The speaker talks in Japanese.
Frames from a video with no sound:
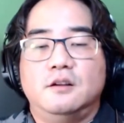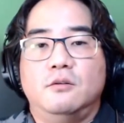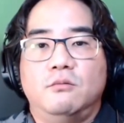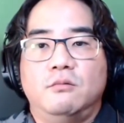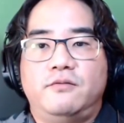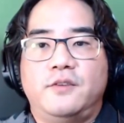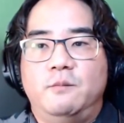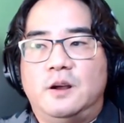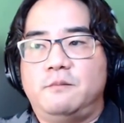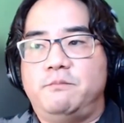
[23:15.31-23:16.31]
えー、軽
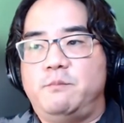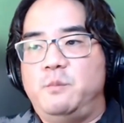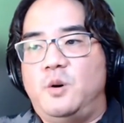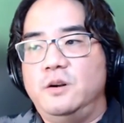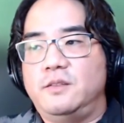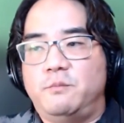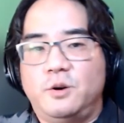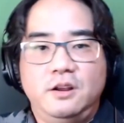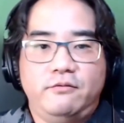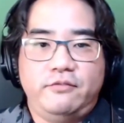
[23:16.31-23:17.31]
蔑したり
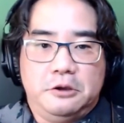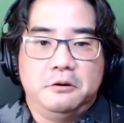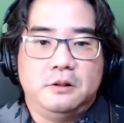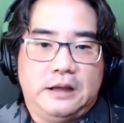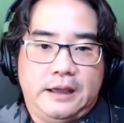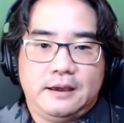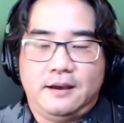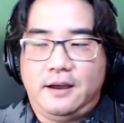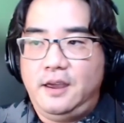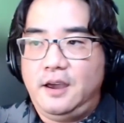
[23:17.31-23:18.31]
せず
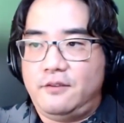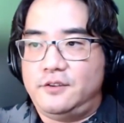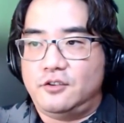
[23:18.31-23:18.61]
です。